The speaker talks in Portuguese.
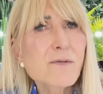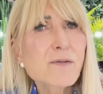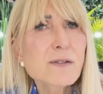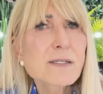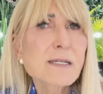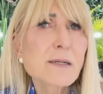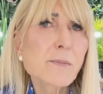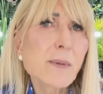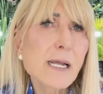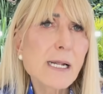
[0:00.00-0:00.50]

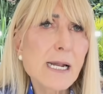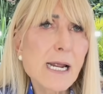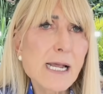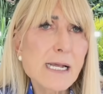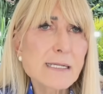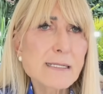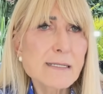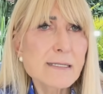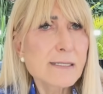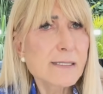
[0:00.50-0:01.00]
você
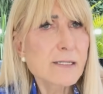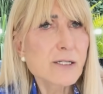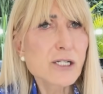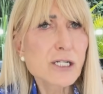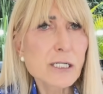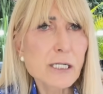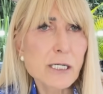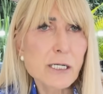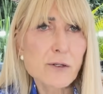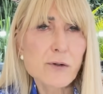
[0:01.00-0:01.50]
merece esse
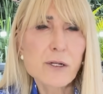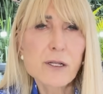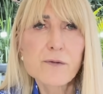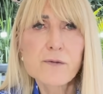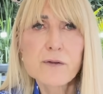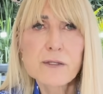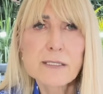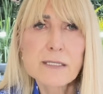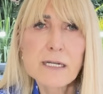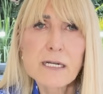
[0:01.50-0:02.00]
dinheiro que
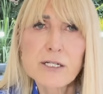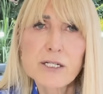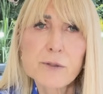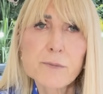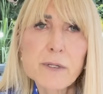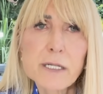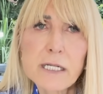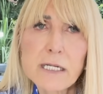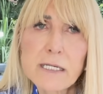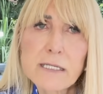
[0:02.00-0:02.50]
você
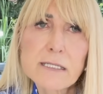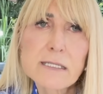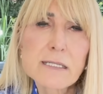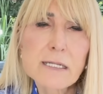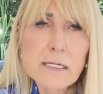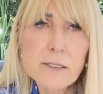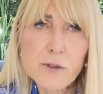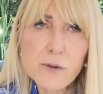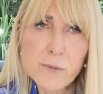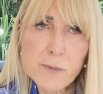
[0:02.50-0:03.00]

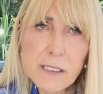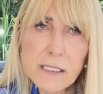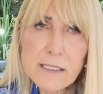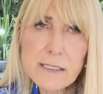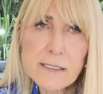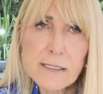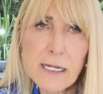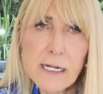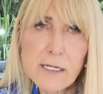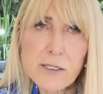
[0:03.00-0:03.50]
administra do
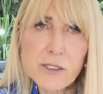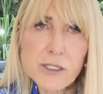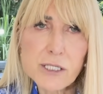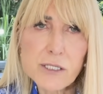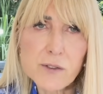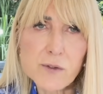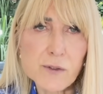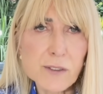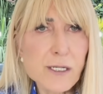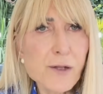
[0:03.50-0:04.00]
Ministério de
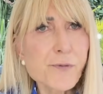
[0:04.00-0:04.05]
Jesus.